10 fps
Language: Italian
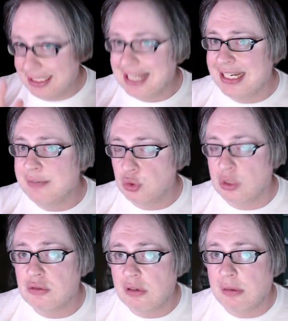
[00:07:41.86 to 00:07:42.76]
l'arrivo di
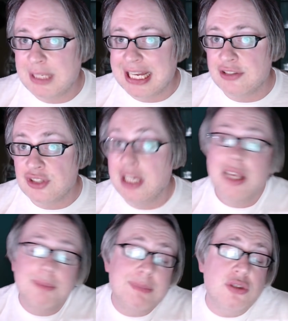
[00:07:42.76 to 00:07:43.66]
una nuova minaccia,
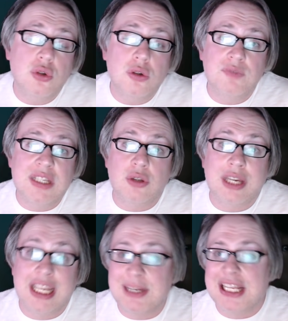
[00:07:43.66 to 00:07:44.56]
ma sono convinto
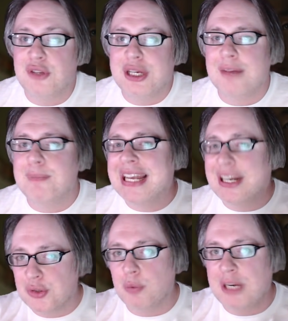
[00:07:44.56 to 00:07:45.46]
che rimanendo in
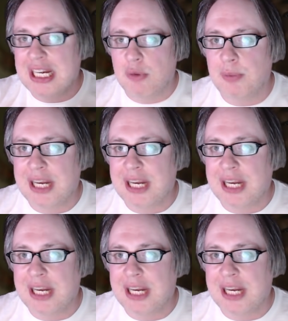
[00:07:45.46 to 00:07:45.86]
campana lo scopriremo